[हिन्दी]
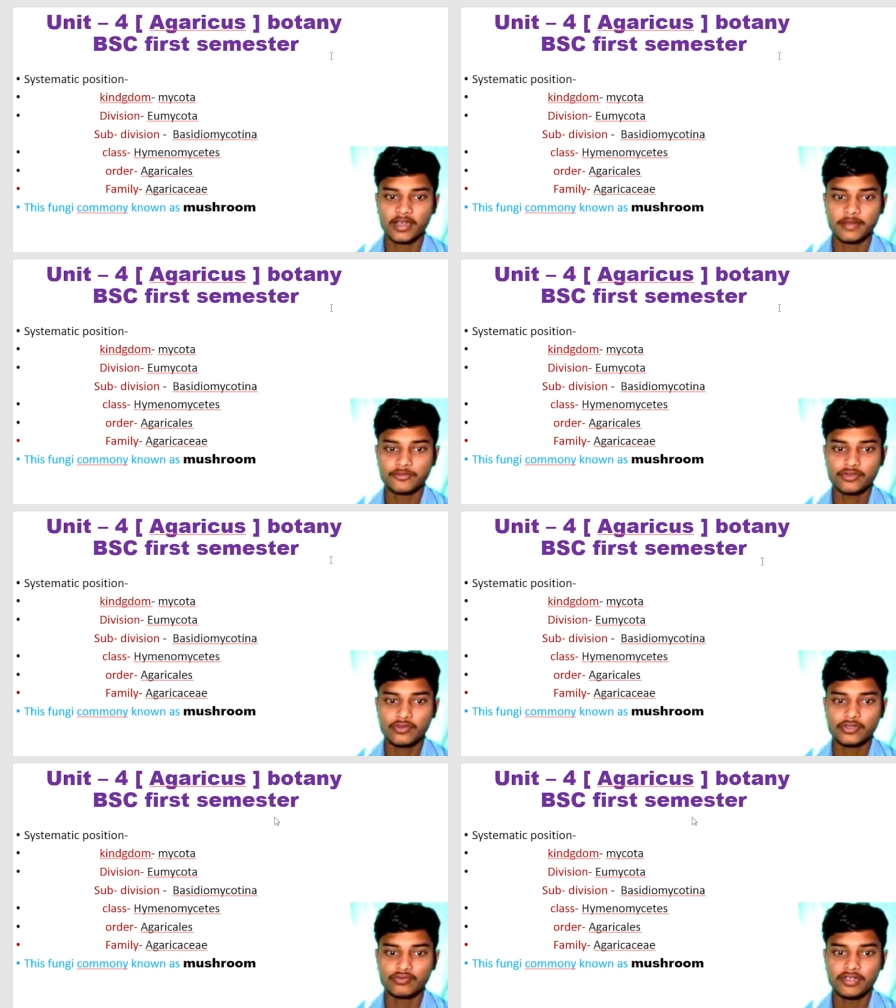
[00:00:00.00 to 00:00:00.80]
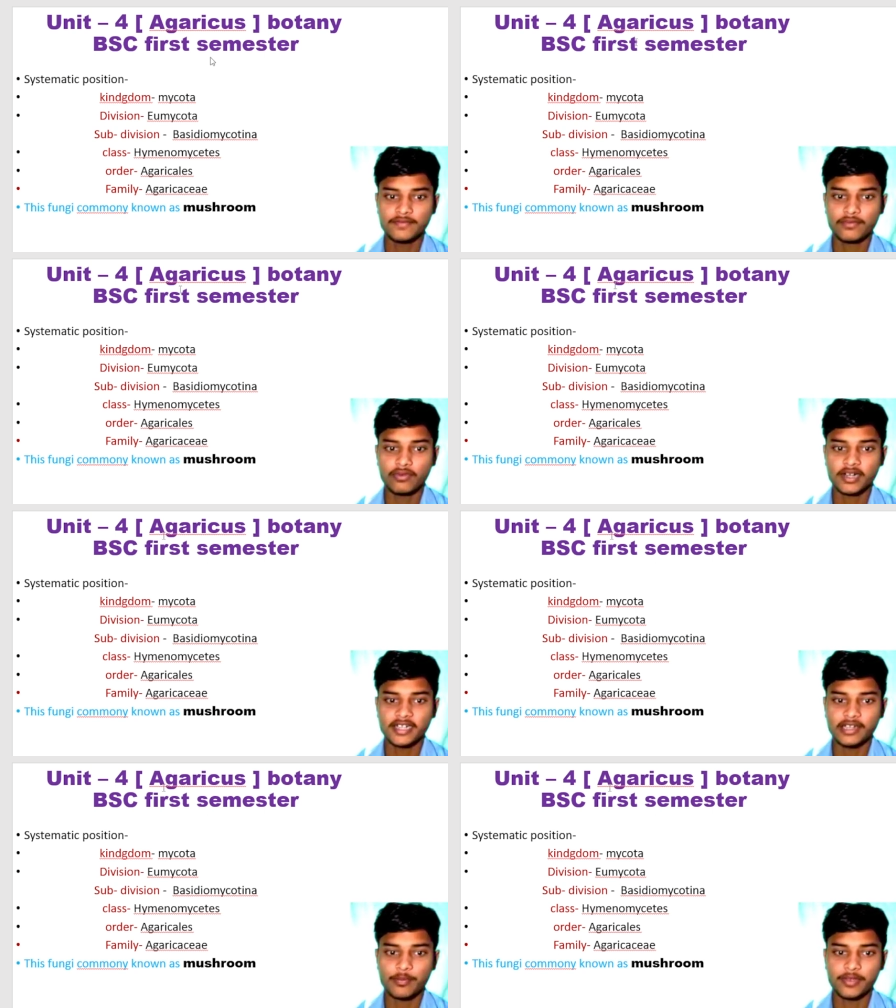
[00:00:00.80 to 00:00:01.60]
हम जो यूनिट फोर
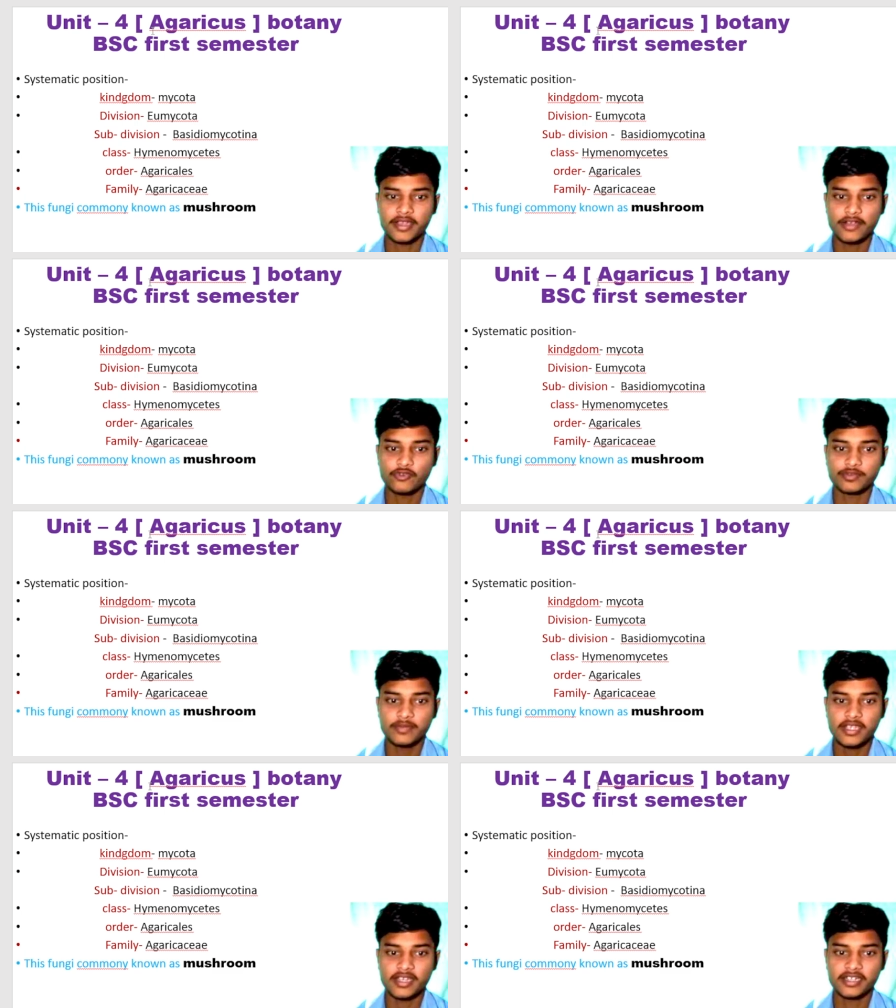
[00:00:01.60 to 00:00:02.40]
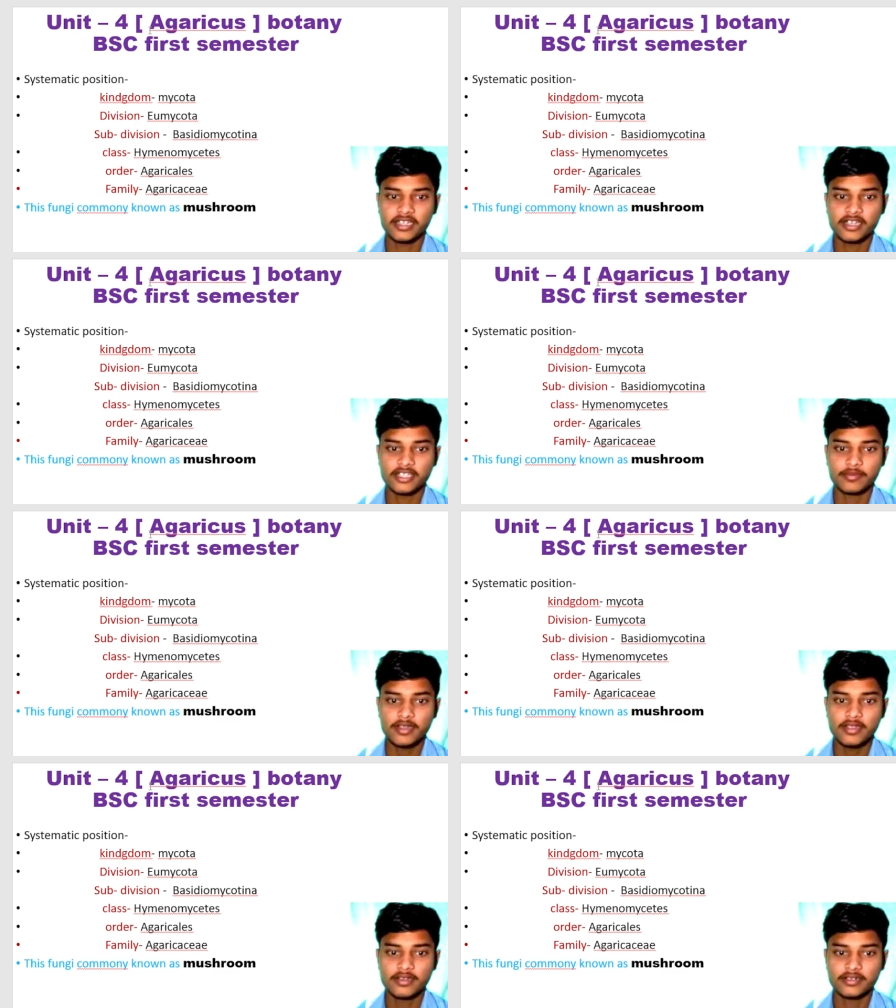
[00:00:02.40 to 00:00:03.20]
का टॉपिक है उसमें एग्रीकस
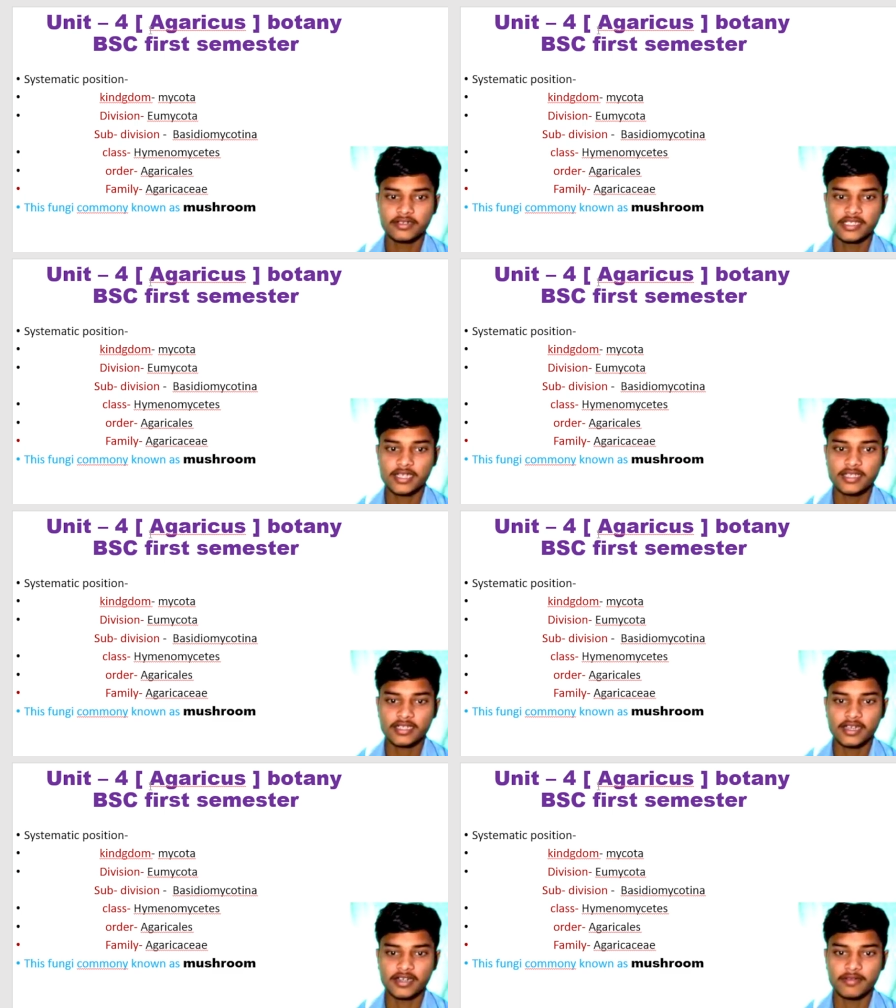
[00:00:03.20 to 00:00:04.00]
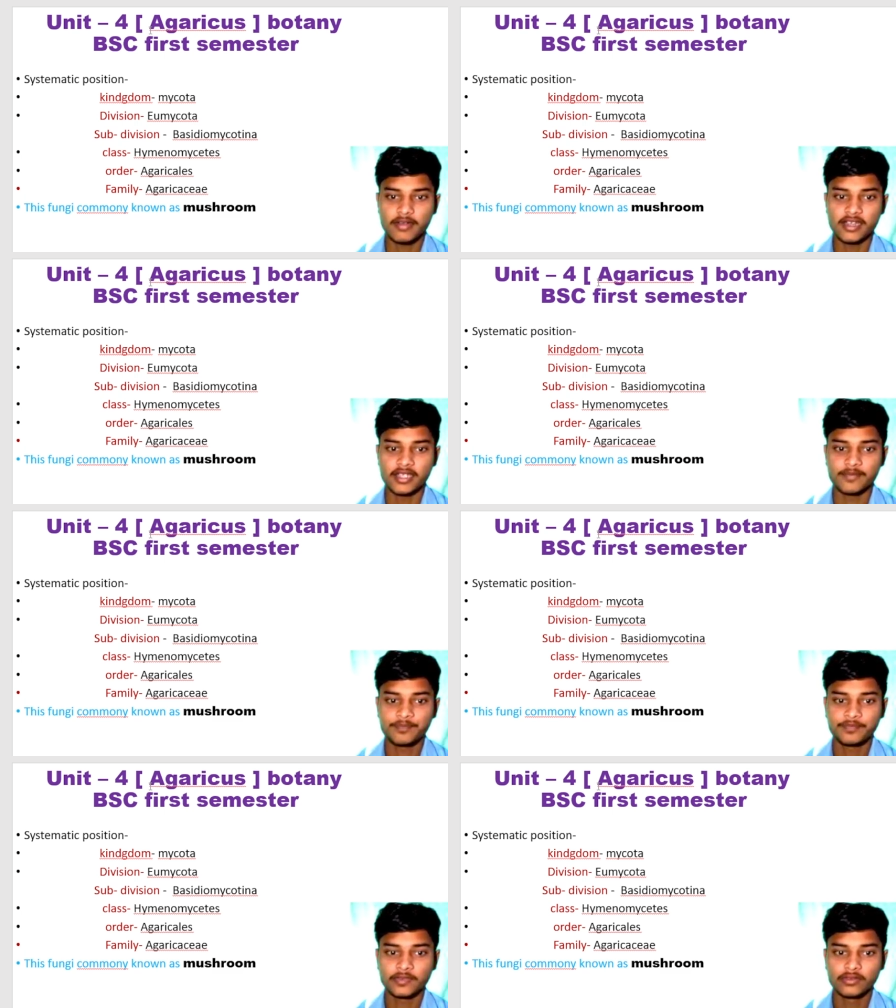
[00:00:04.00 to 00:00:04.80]
पे डिस्कस करने वाले हैं
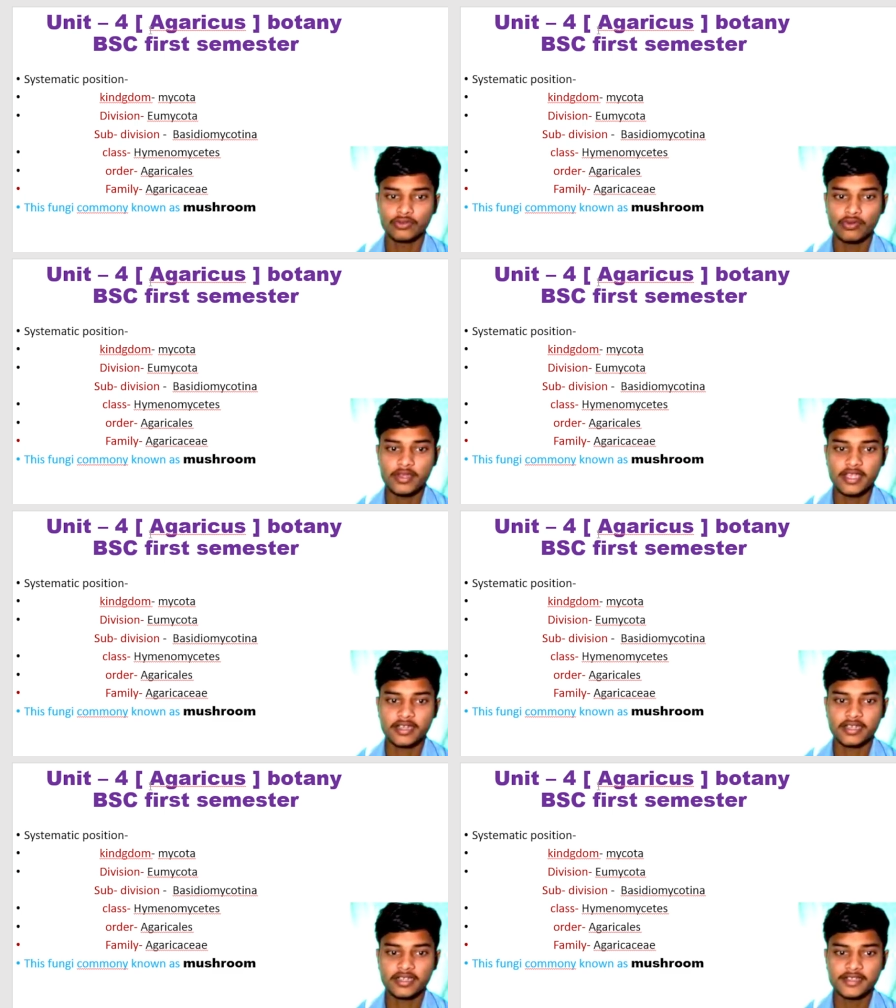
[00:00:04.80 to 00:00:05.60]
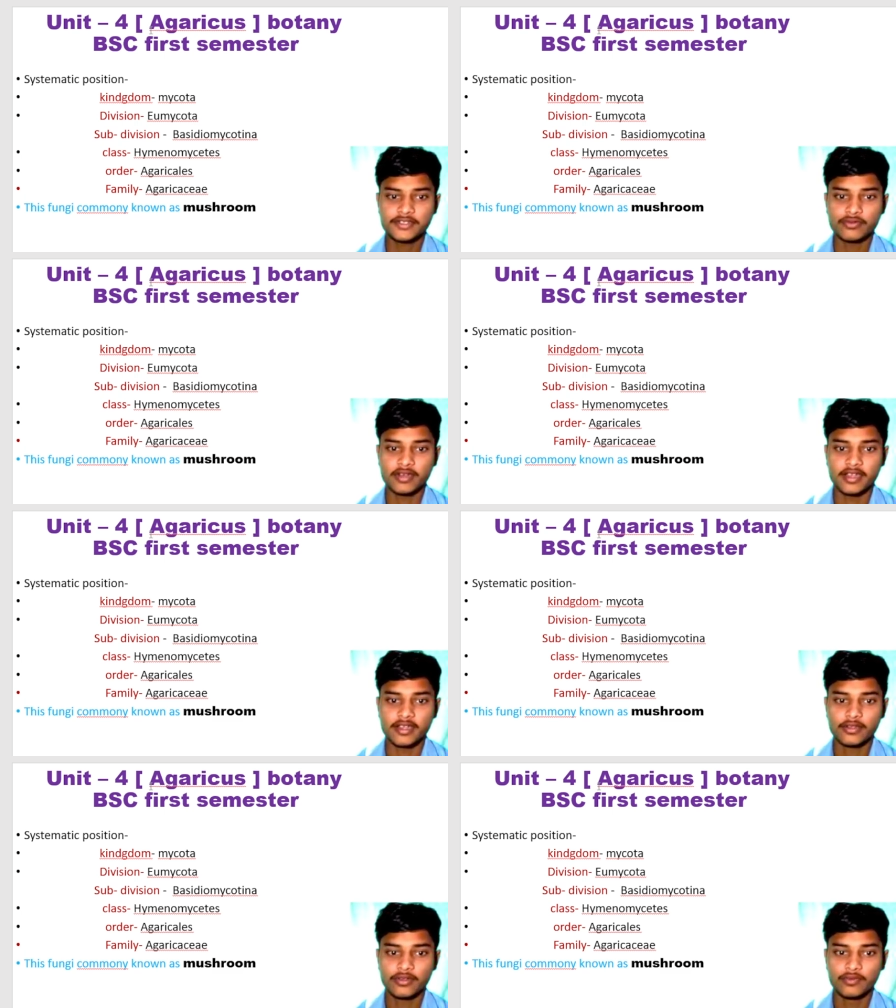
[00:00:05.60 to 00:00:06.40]
तो एग्रीकस जो है
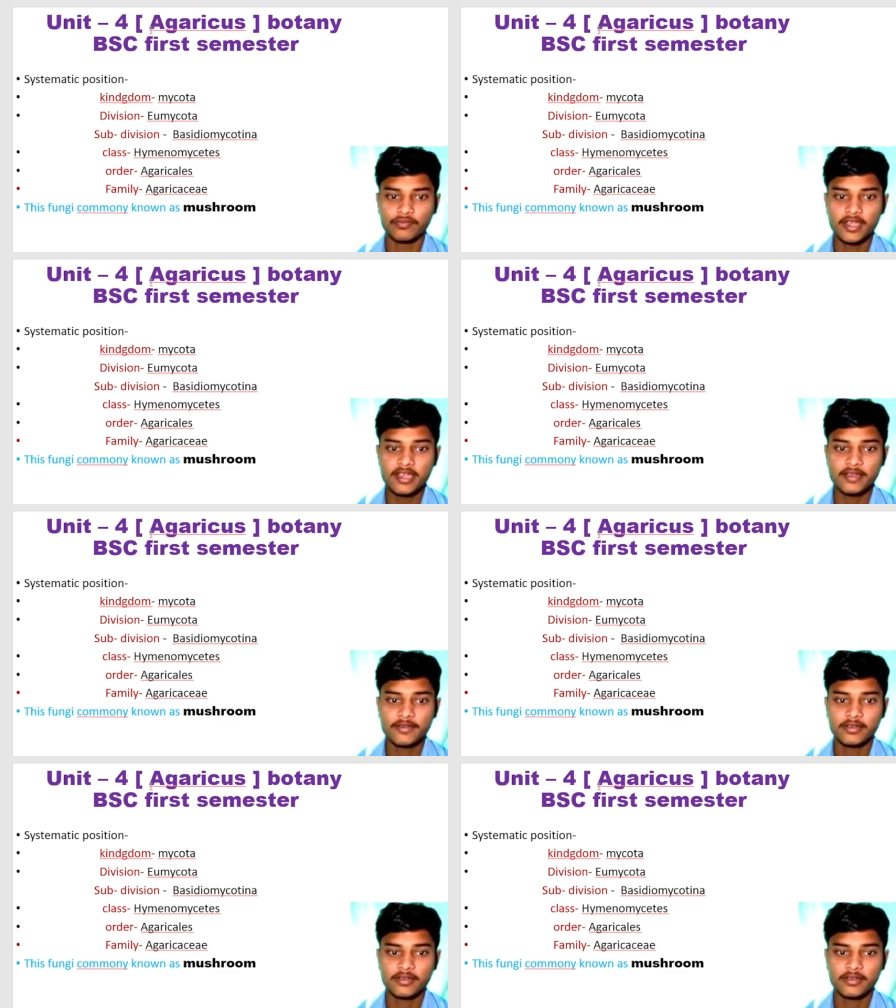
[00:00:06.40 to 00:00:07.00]
वे